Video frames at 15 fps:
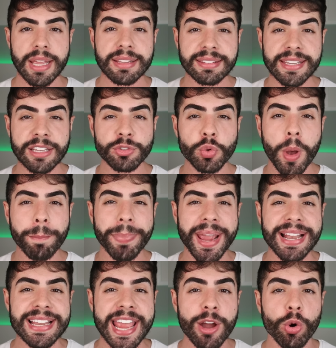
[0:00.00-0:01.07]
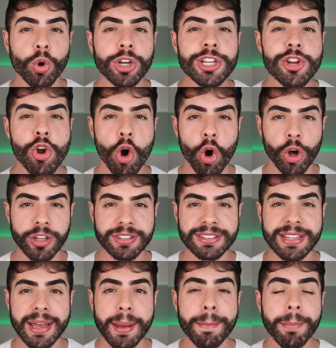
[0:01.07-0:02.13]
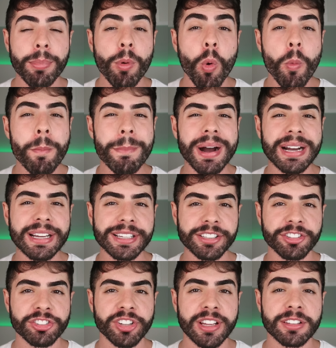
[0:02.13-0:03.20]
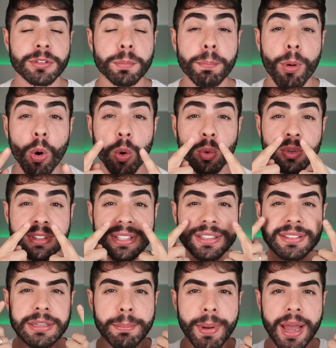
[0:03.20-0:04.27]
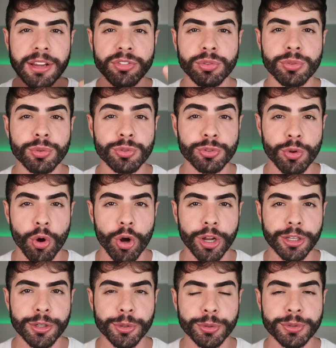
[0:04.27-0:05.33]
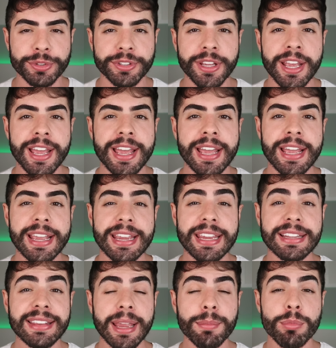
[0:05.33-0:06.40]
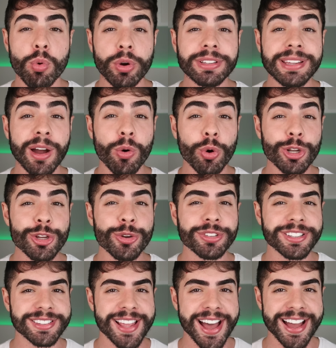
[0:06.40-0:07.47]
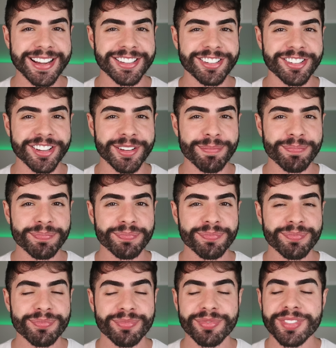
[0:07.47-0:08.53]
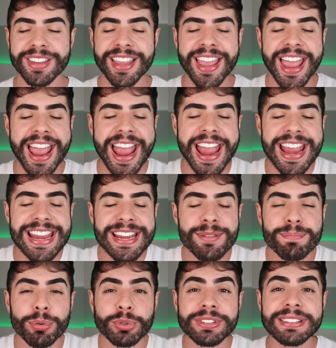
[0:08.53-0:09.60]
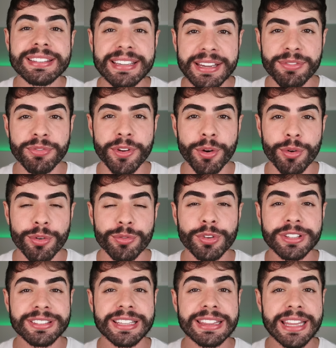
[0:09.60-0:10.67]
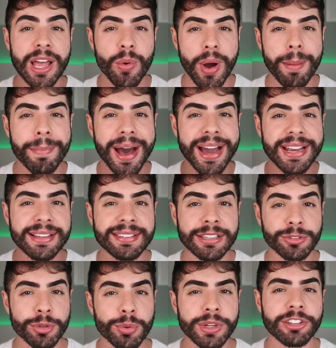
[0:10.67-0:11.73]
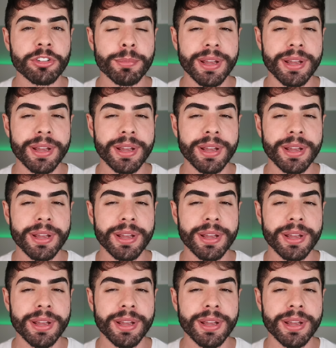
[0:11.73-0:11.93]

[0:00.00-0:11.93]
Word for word: Se a sua pele é oleosa, com manchas, bolsas embaixo dos olhos e tem muita oleosidade, é impossível você não amar esse truque de